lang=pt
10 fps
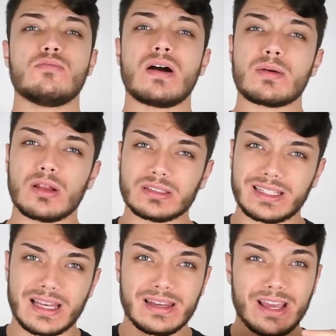O Mário
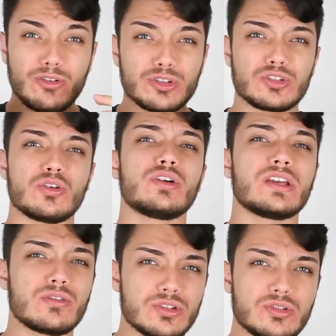Balotelli negociou,
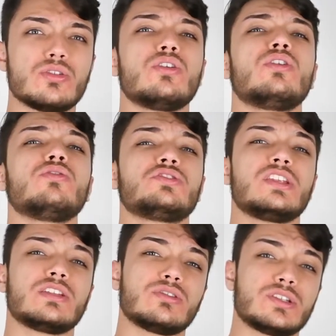negociou, os
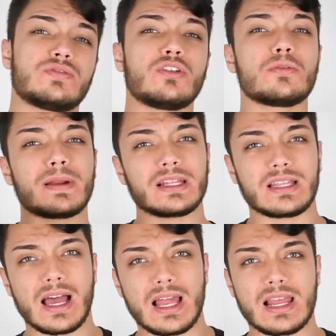diretores foram para a
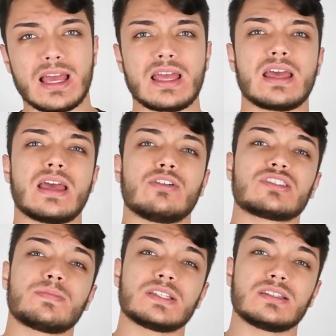Itália, é, os
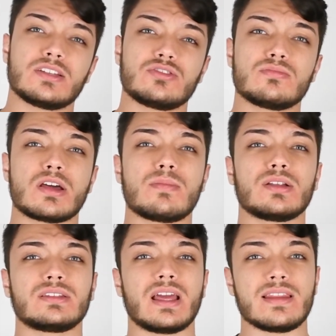representantes do Mário
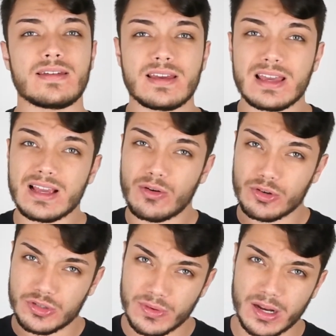Balotelli
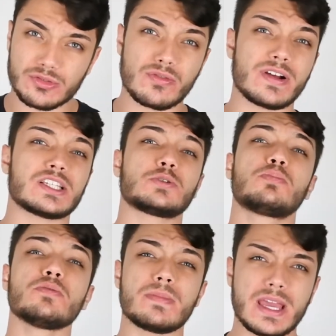continuaram as conversas
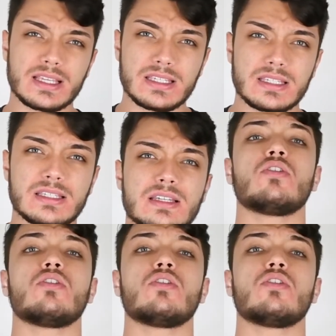por meses,